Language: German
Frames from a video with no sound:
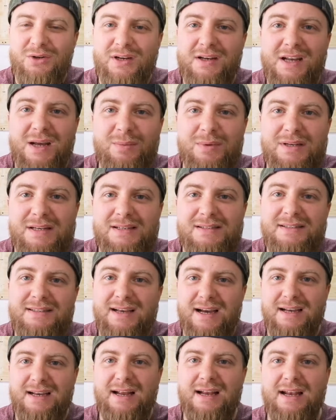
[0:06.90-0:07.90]
Doch dann habe ich diesen
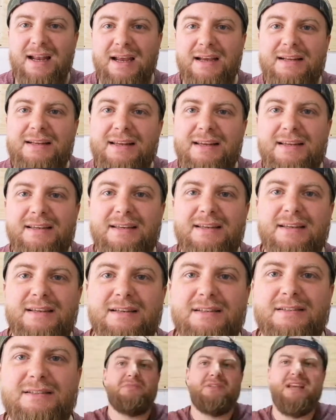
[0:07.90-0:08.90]
Kanal eigentlich
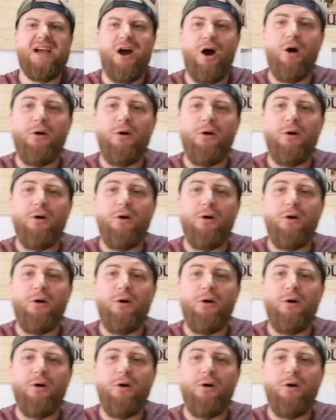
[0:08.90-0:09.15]
ja